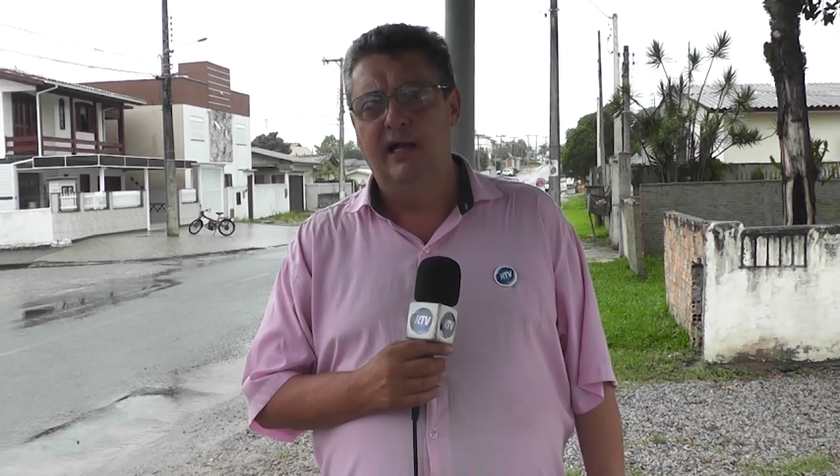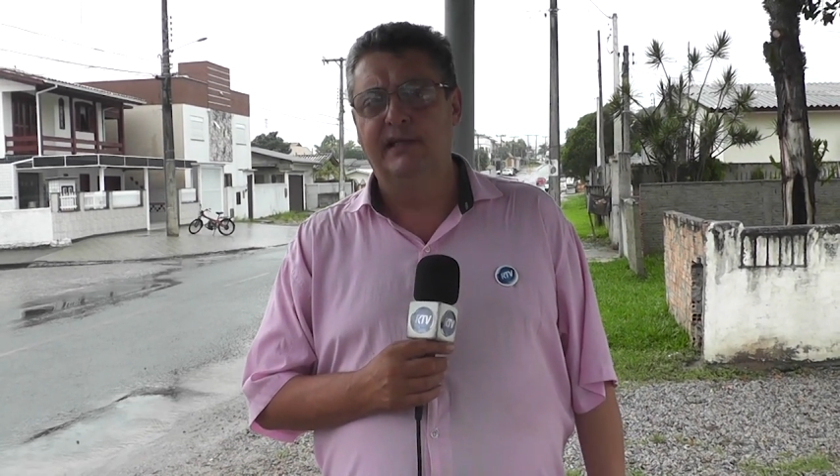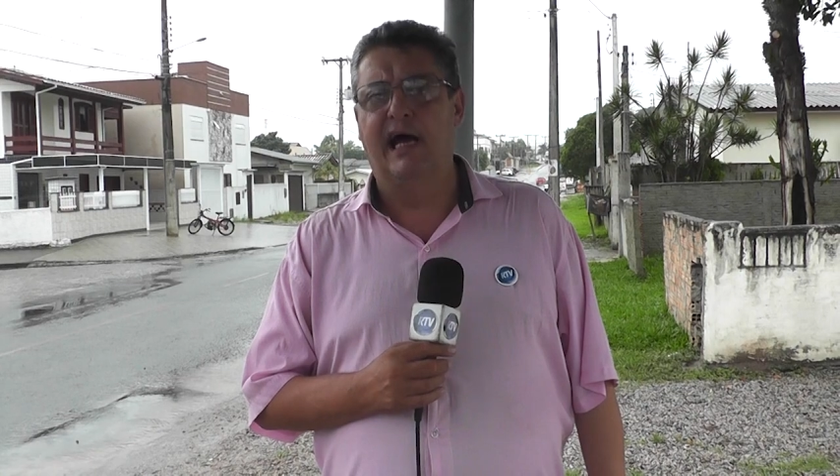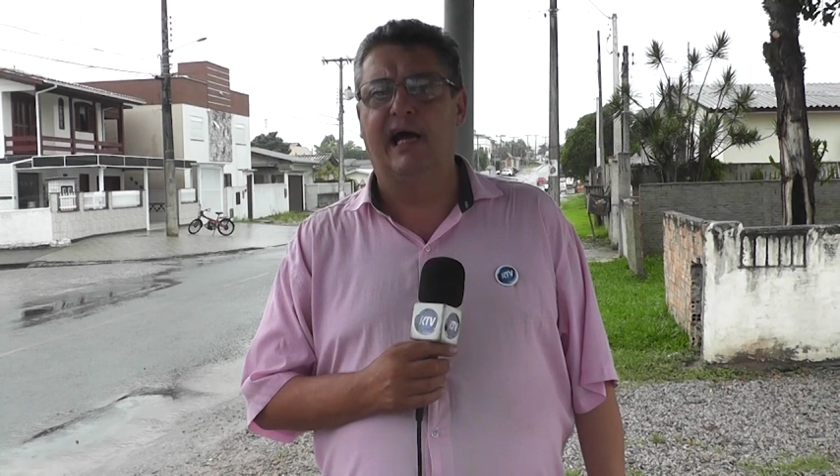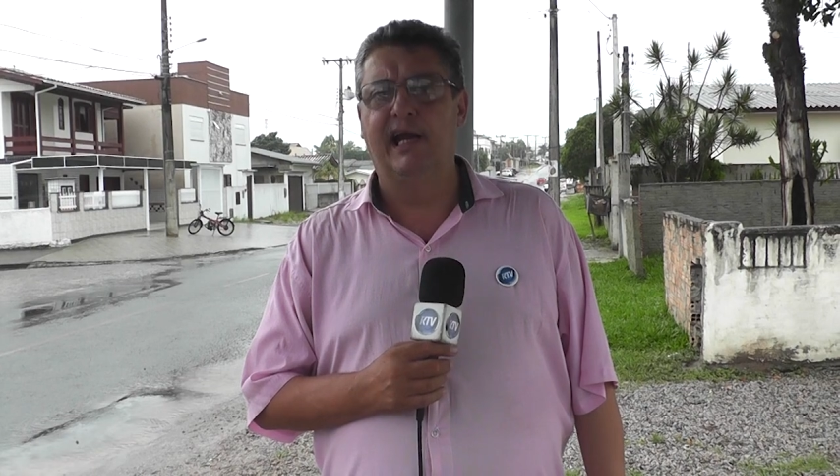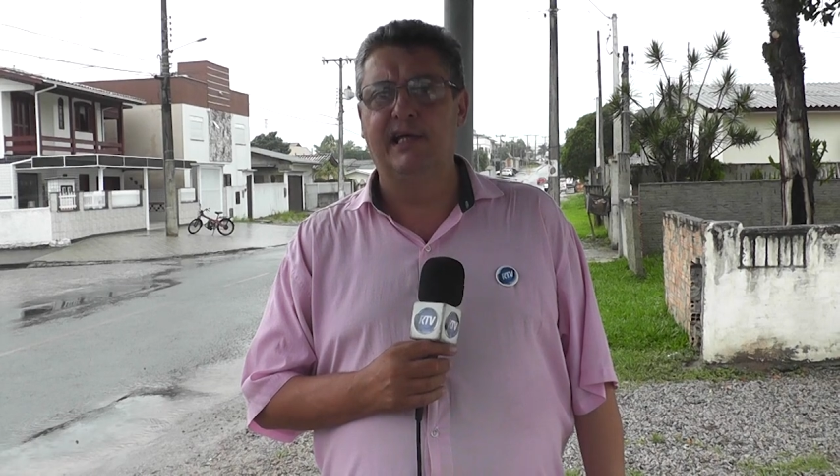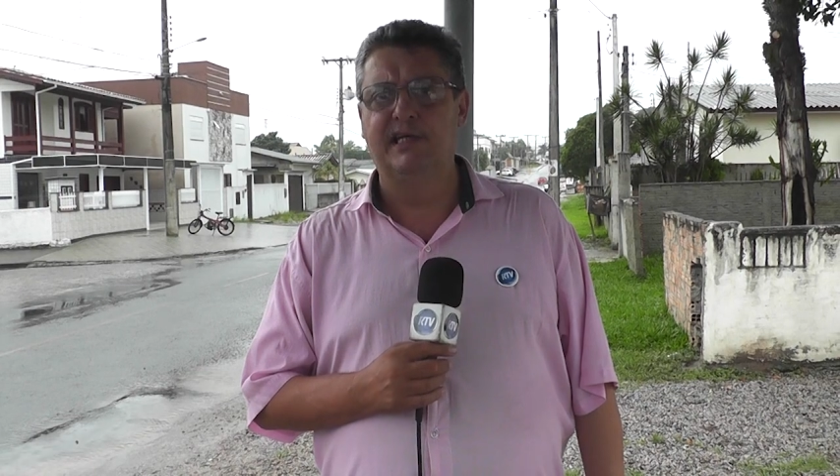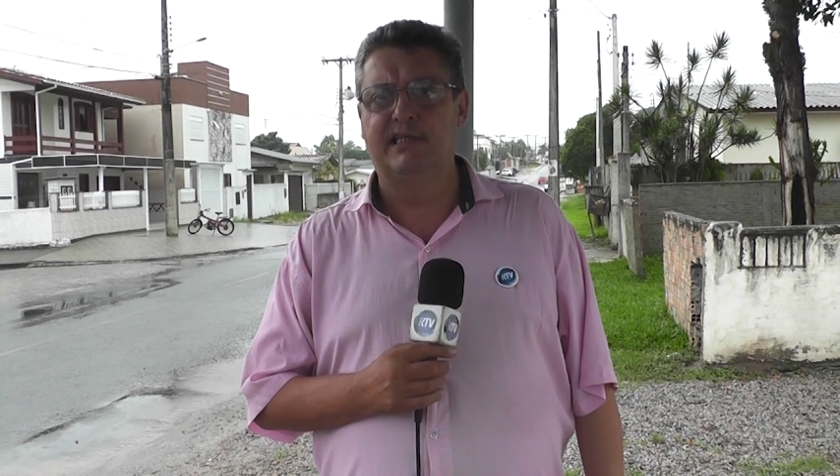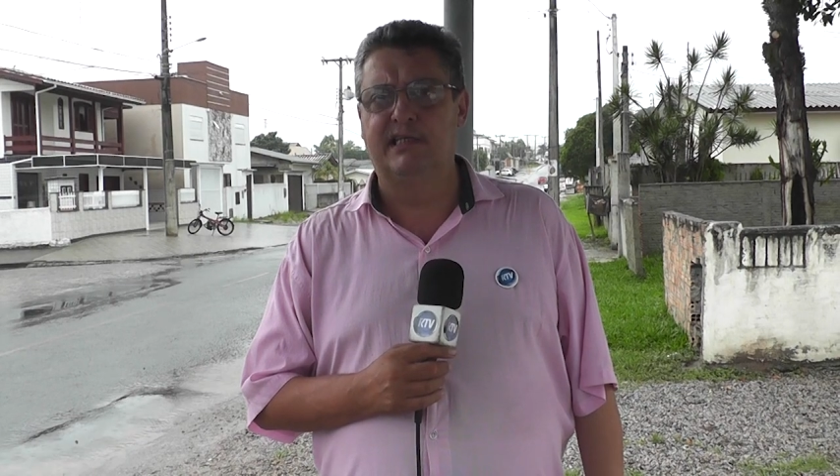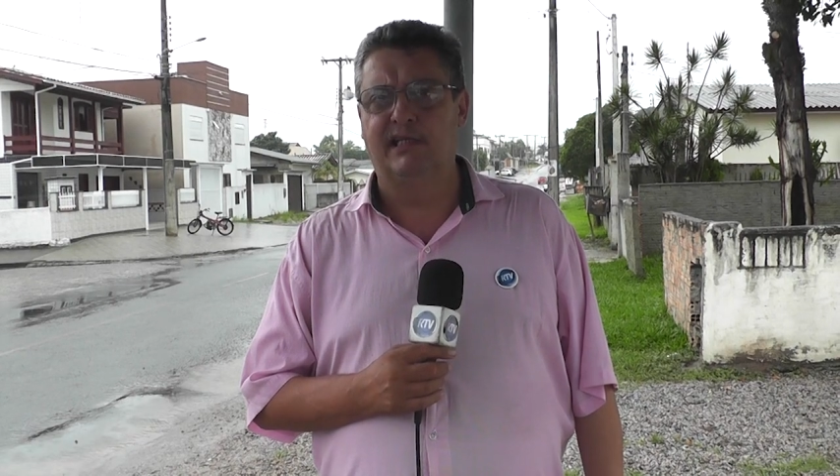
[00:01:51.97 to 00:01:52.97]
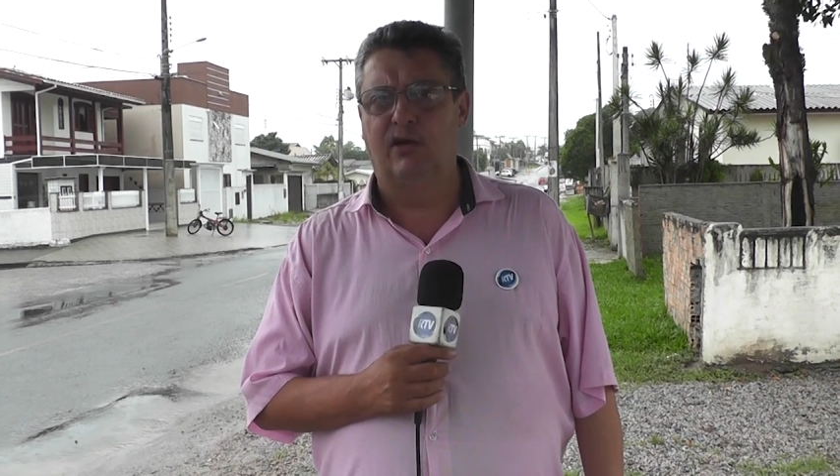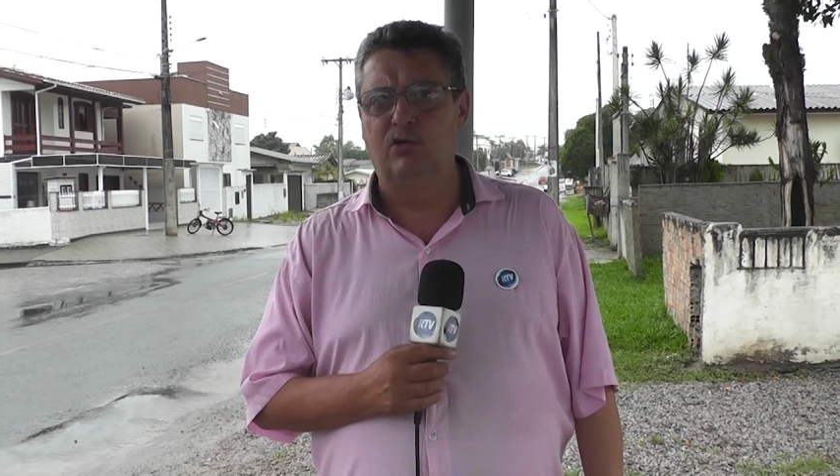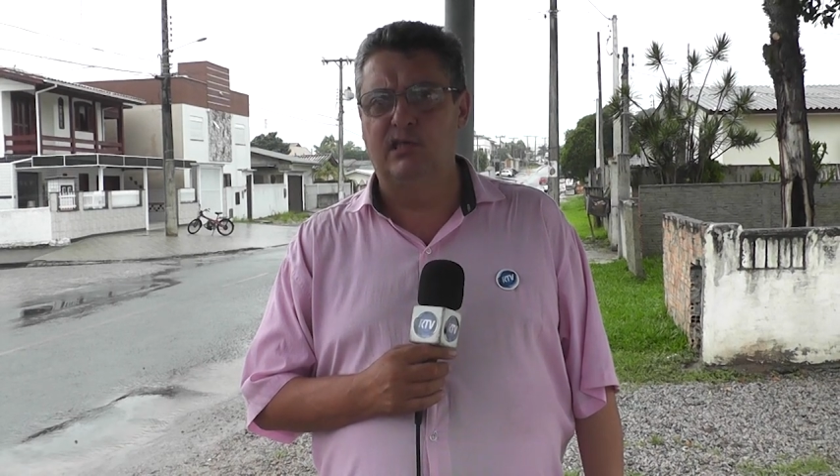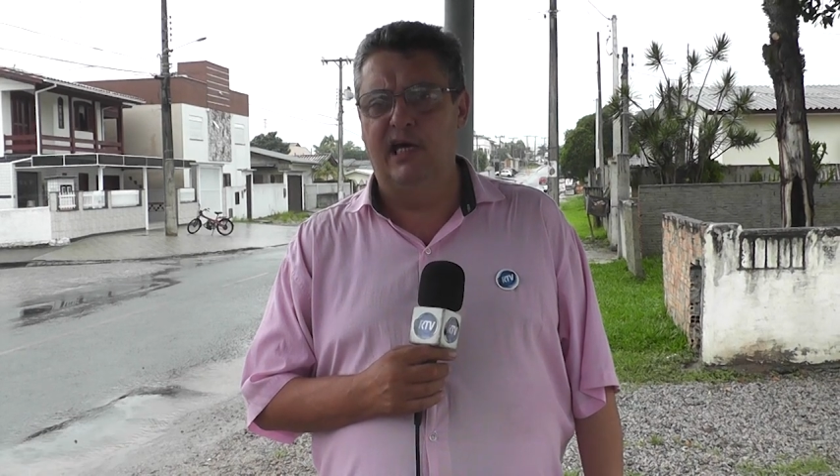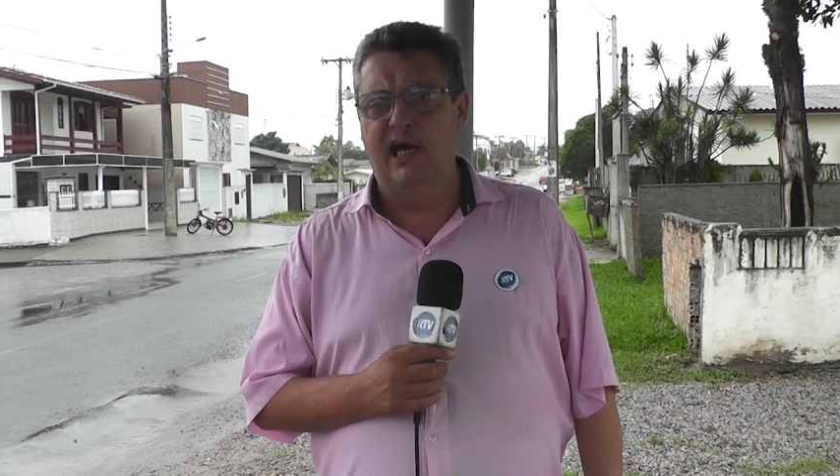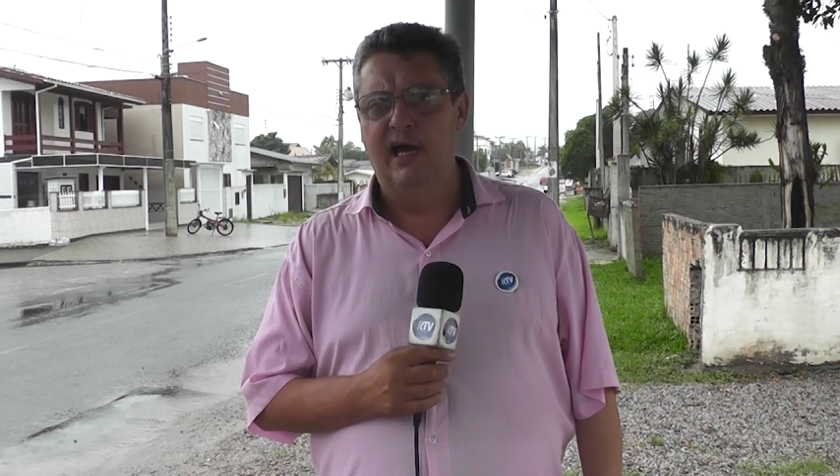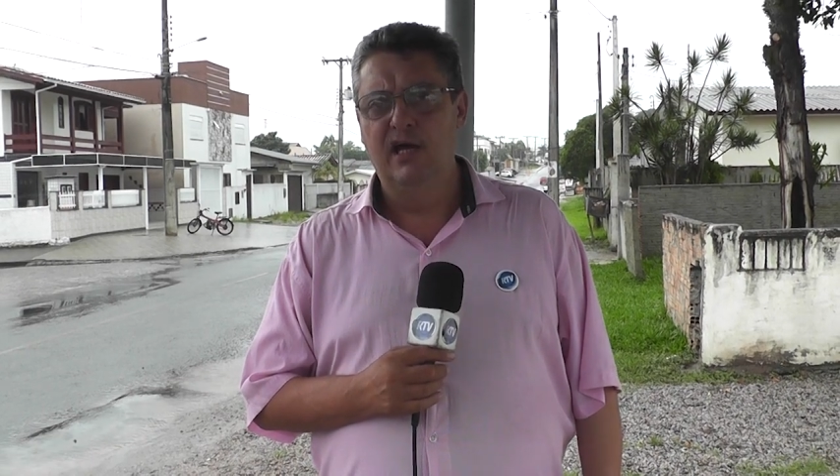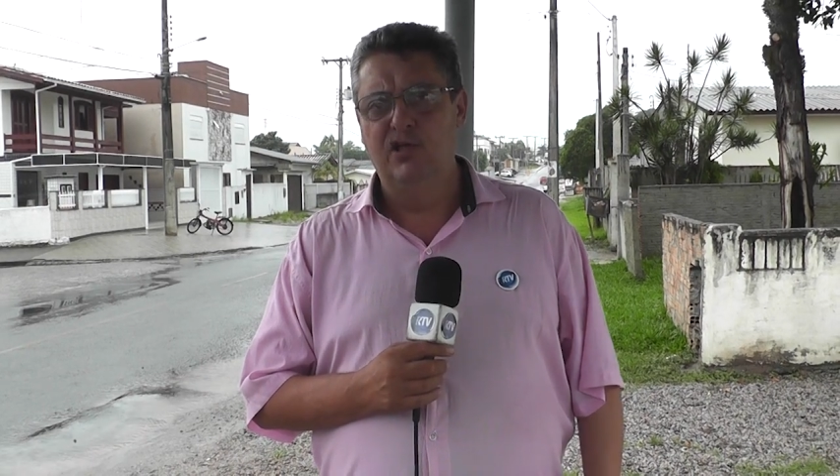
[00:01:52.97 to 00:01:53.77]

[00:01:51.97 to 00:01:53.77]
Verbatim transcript: da Grande Santa Luzia